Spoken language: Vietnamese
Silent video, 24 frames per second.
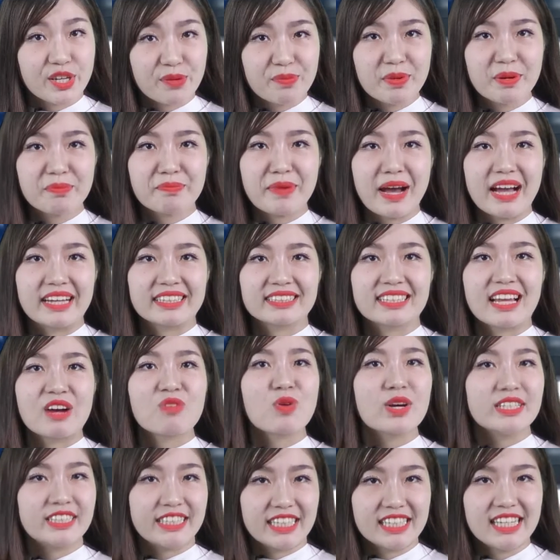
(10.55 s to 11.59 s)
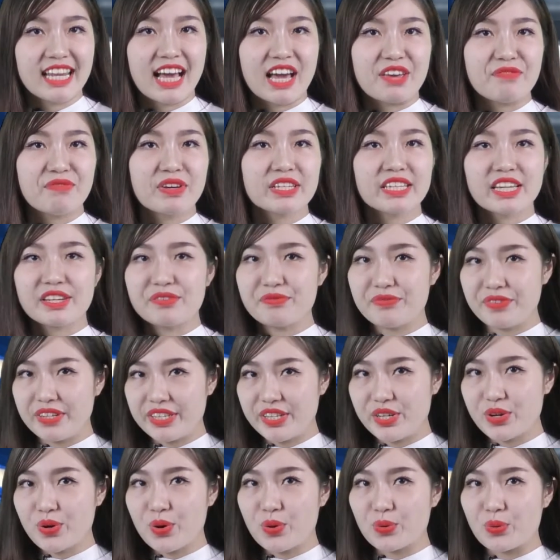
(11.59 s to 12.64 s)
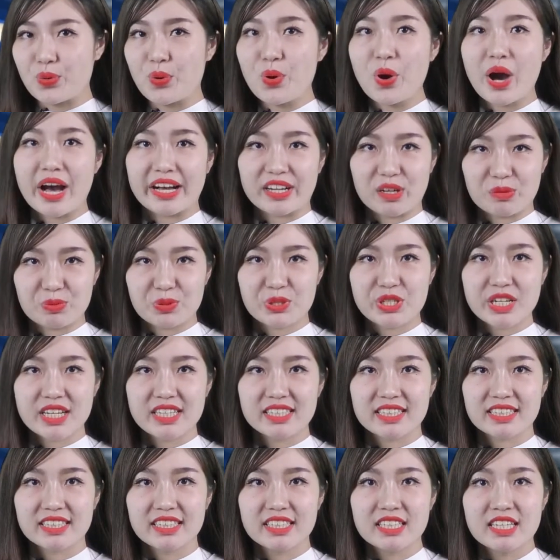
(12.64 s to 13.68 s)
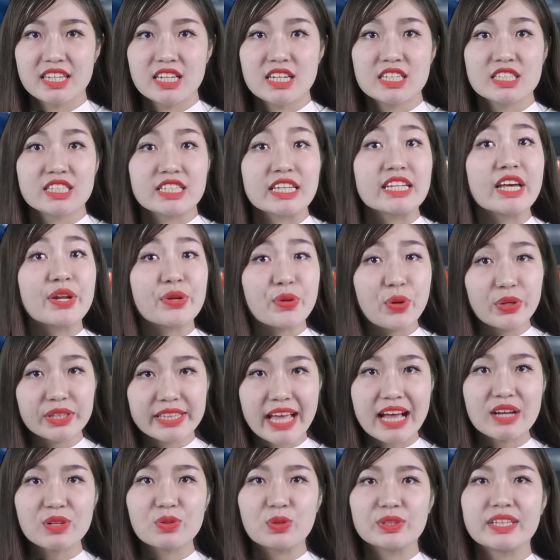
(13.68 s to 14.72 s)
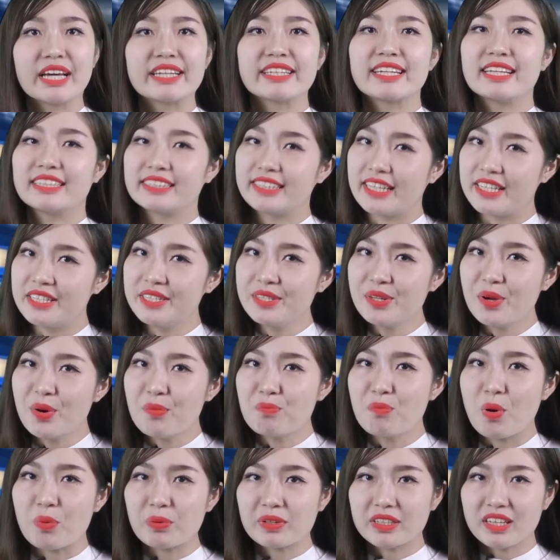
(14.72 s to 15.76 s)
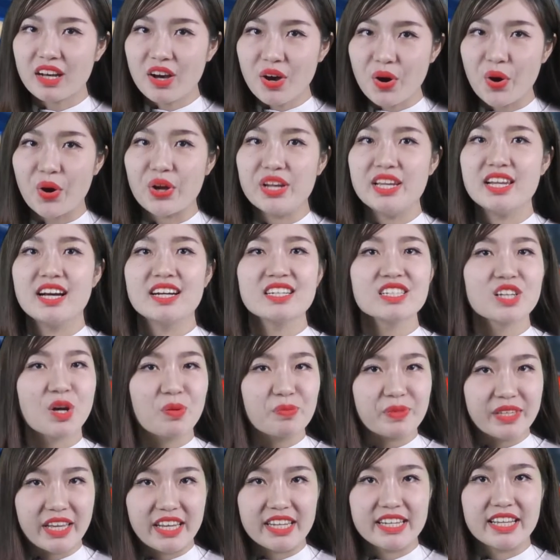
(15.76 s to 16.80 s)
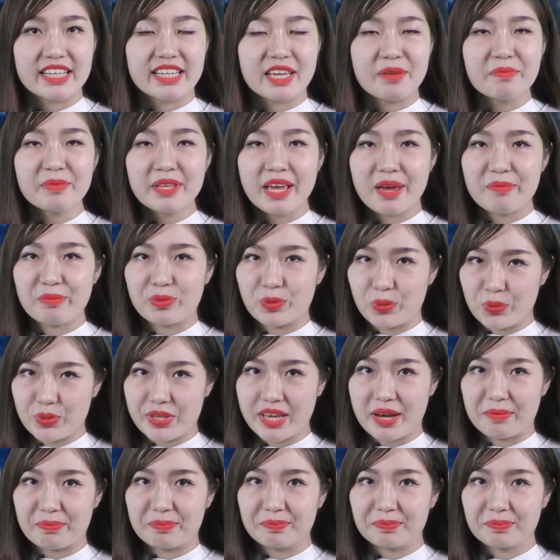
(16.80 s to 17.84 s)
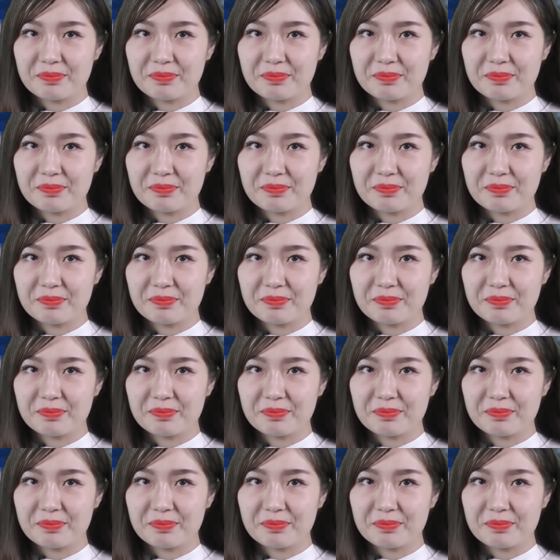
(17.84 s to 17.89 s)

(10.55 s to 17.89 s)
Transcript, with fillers: Chào mừng bạn đã quay trở lại với kênh video của Hoàng Ngọc Sơn. Trở thành đối tác của Thành Đại Tín, một cơ hội lớn không chỉ để kiếm thêm thu nhập.